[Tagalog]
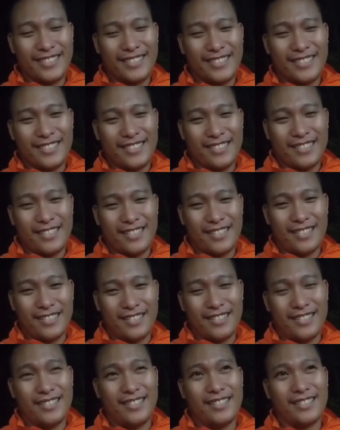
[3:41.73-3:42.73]
Uh,
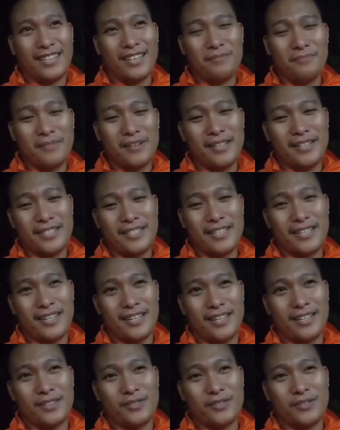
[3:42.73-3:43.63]
God bless and good